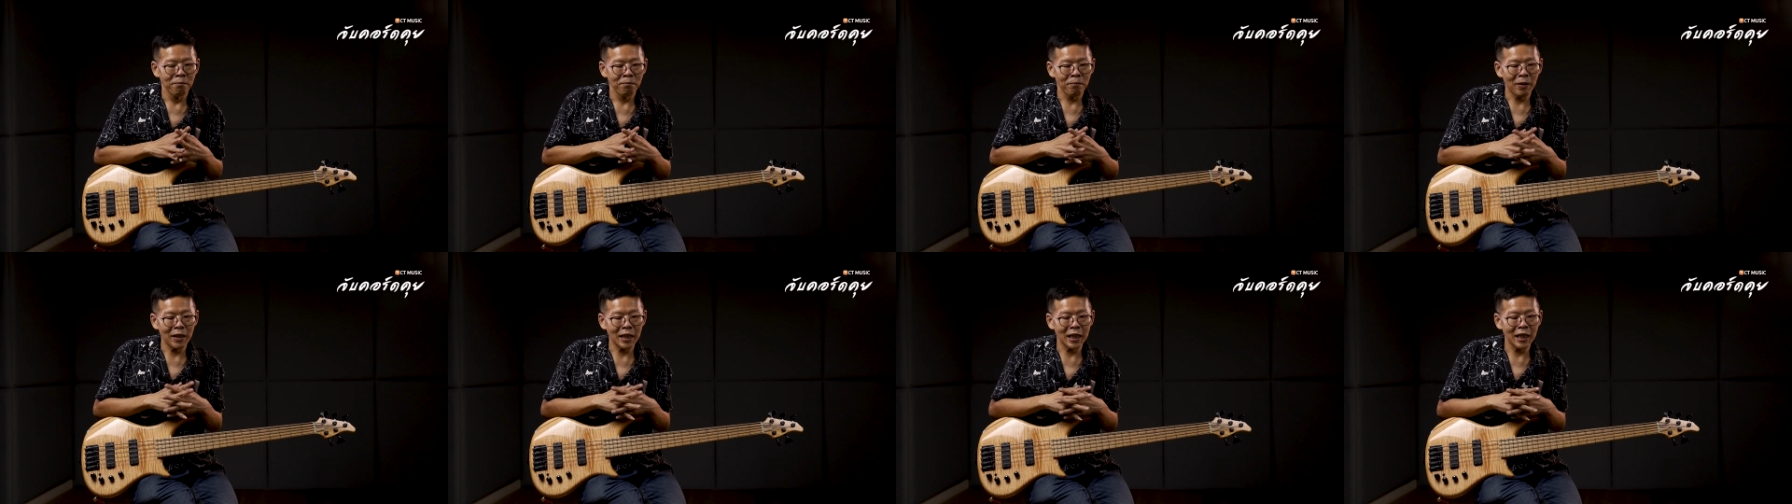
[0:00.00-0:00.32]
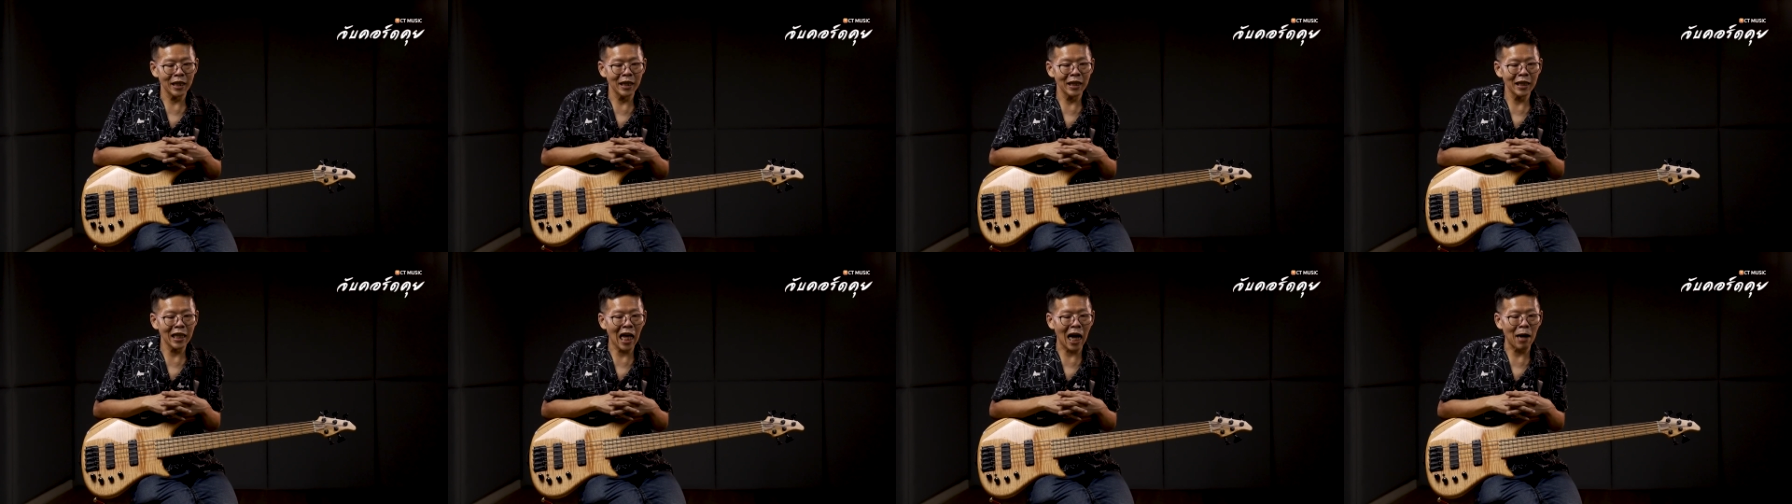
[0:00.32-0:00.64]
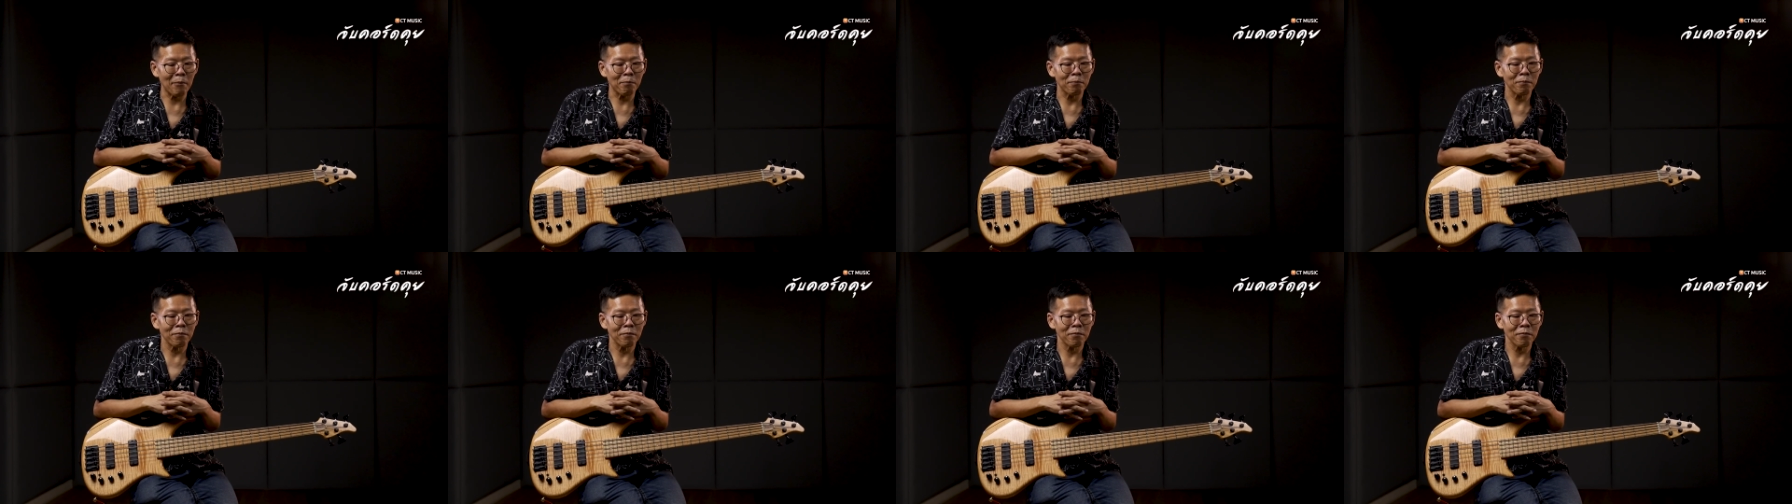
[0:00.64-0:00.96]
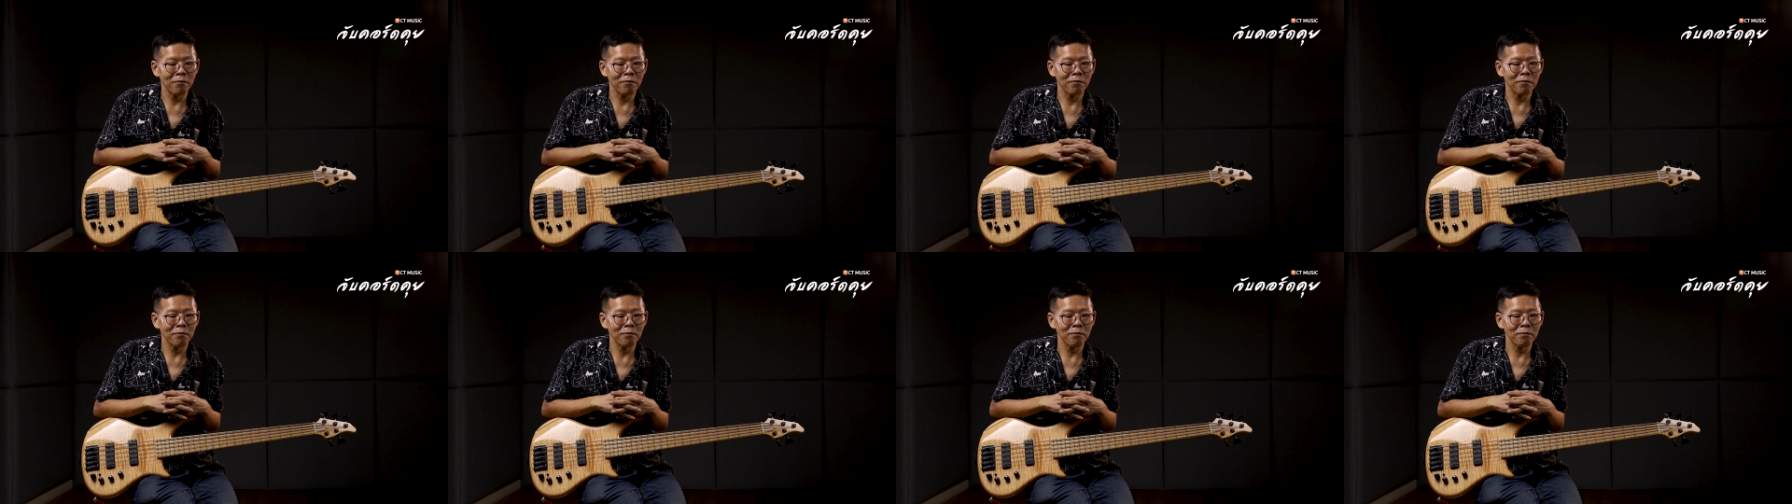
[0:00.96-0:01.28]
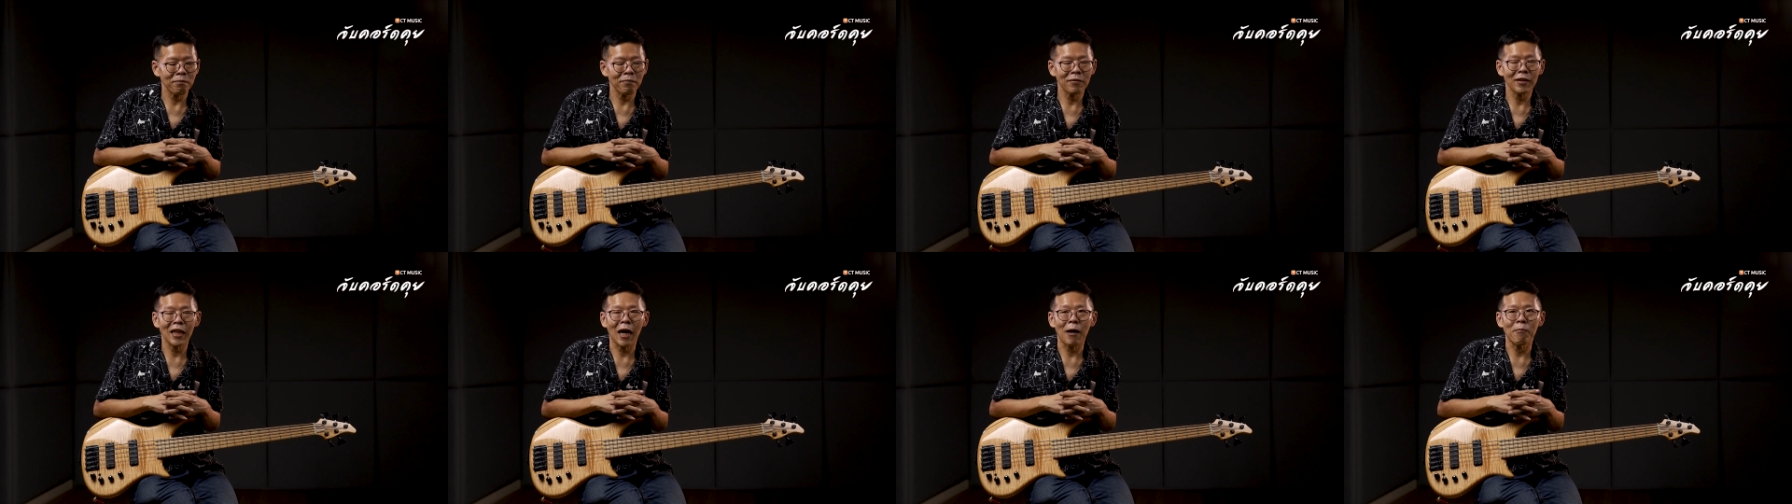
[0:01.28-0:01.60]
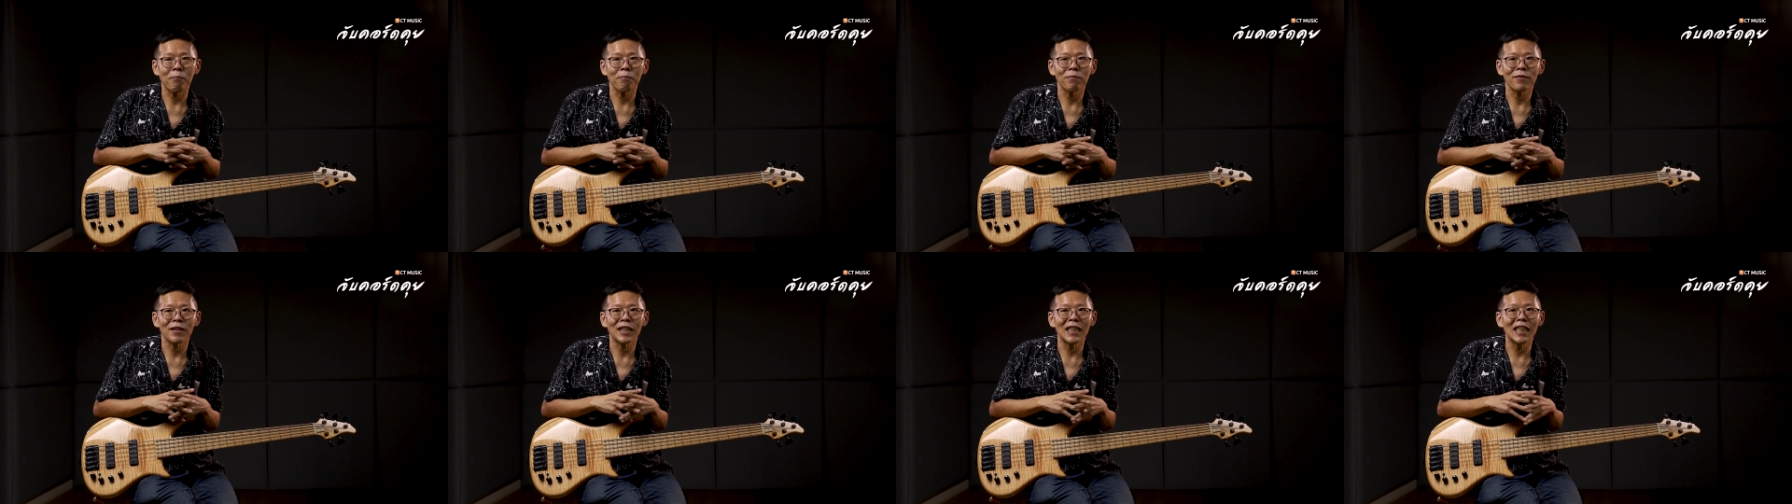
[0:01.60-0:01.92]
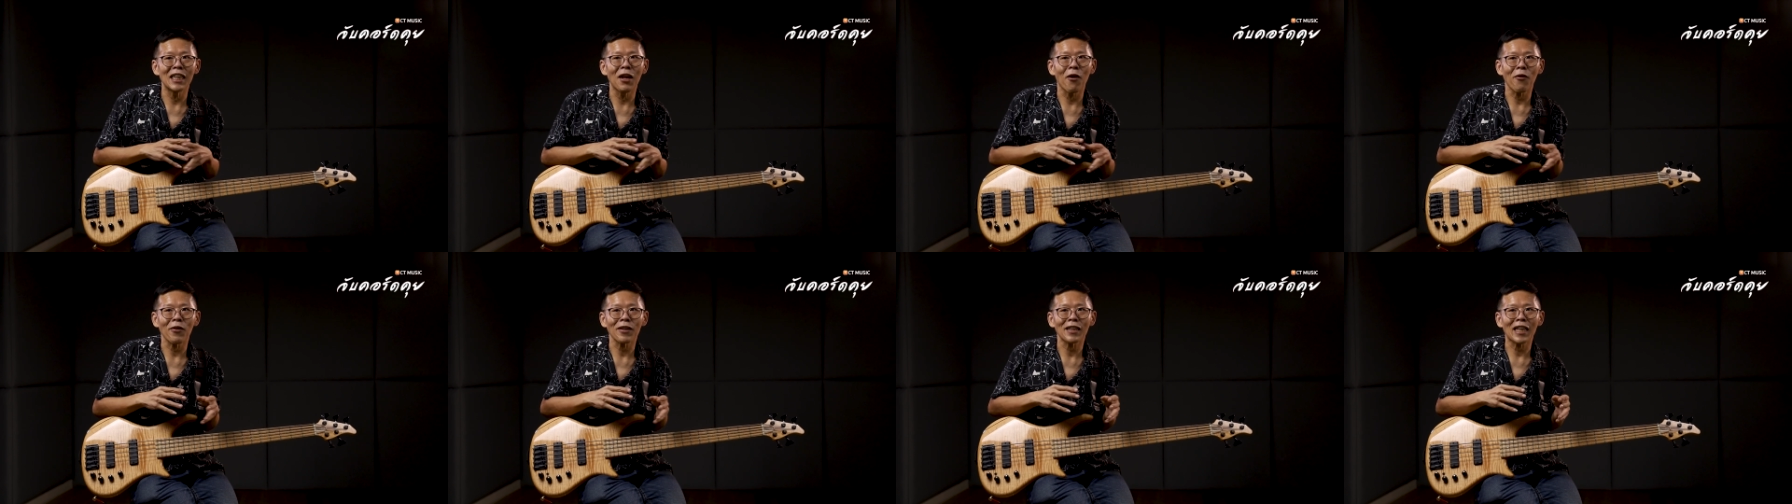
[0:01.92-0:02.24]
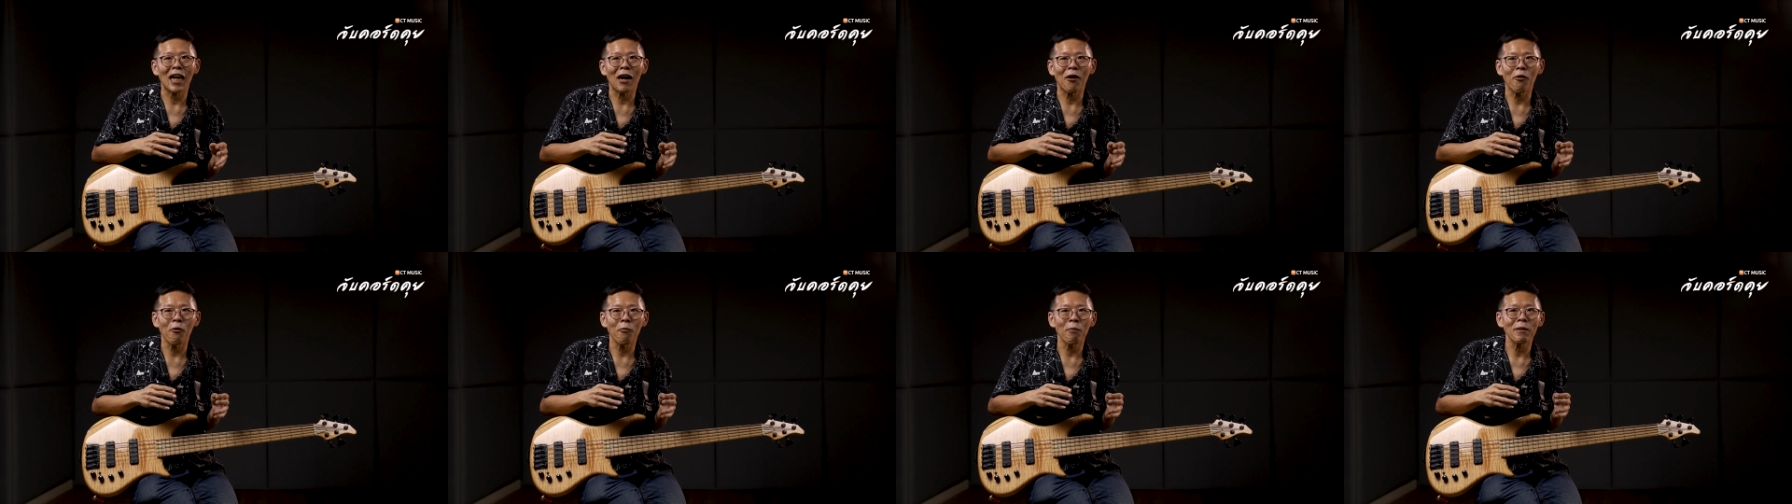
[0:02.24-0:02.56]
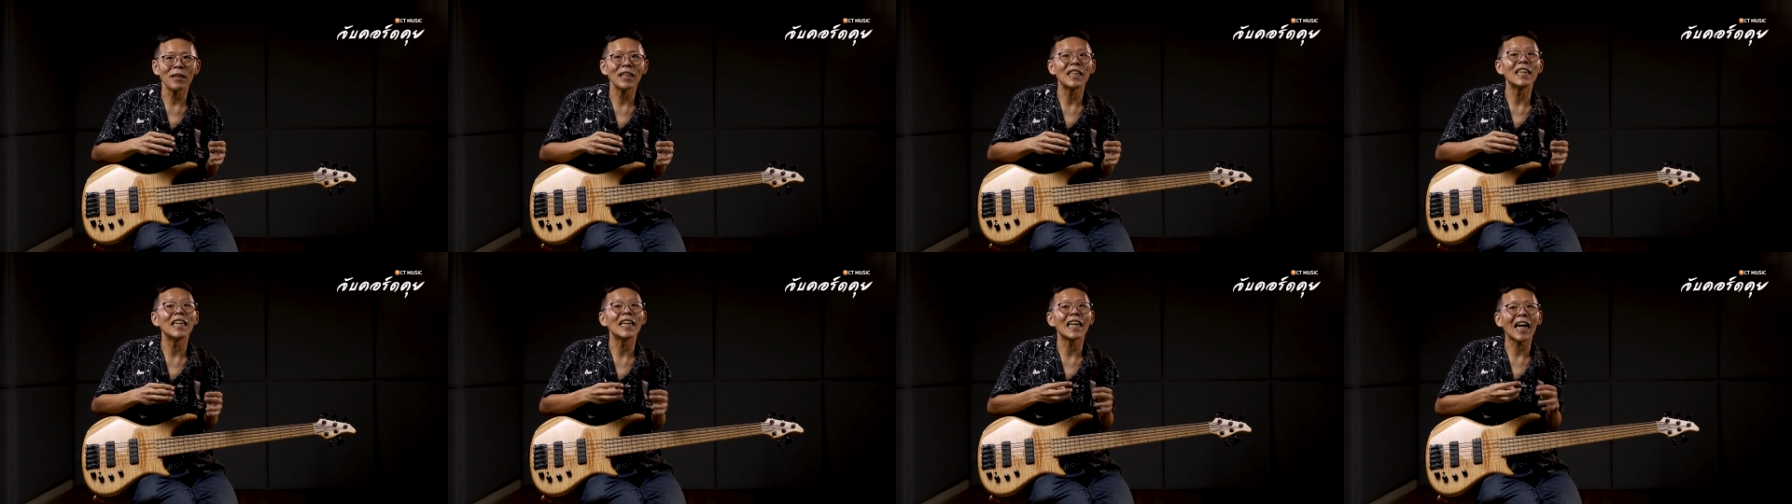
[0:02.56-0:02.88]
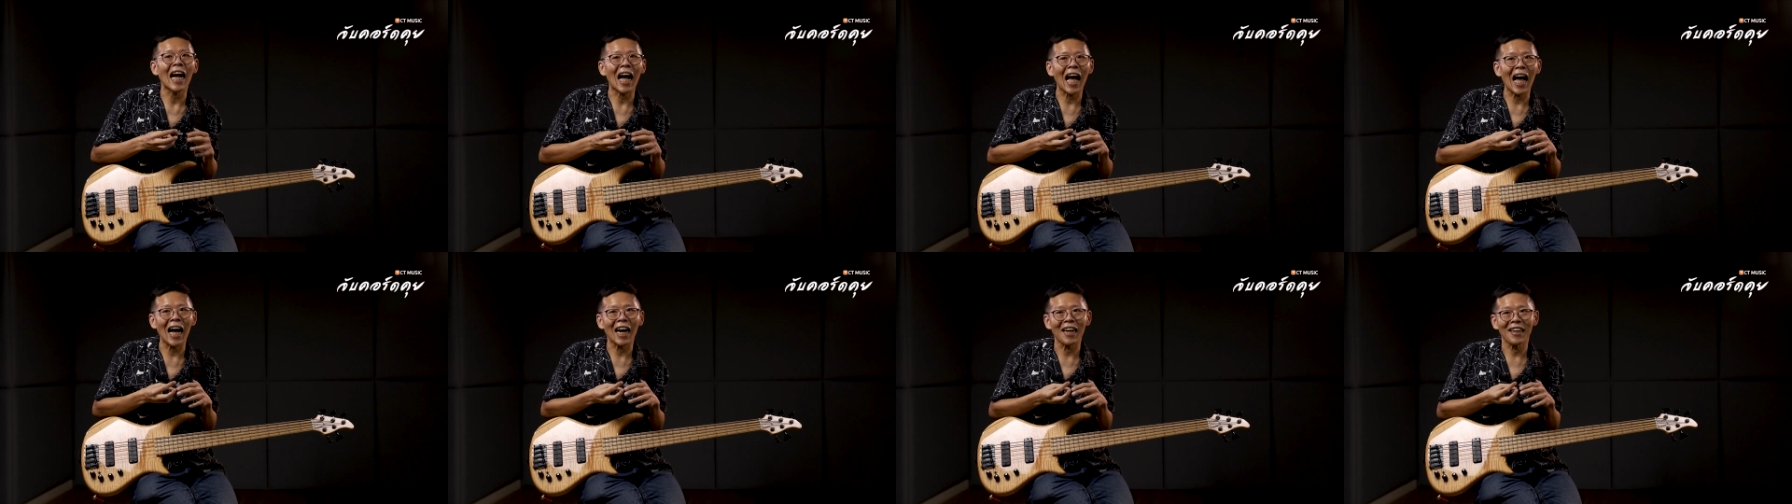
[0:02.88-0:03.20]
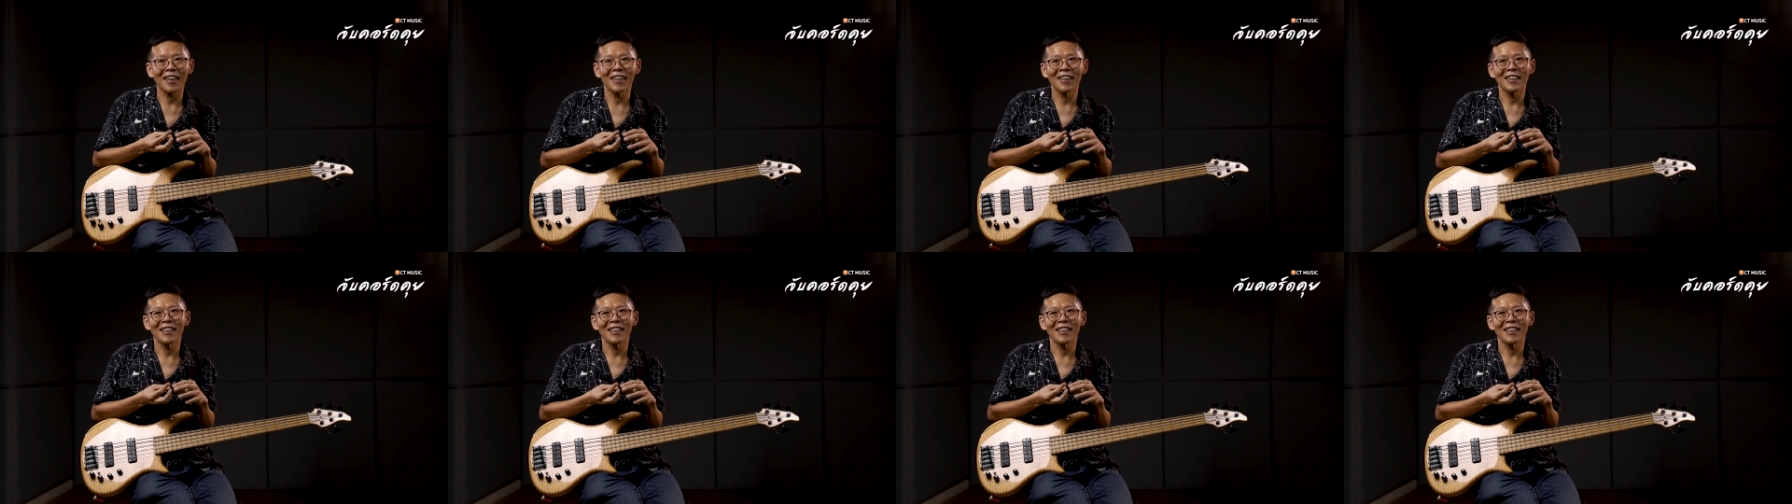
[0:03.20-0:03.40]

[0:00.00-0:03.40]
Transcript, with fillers: ไปซื้อแท็บแท็บซีล็อกแถวประชนีกลาง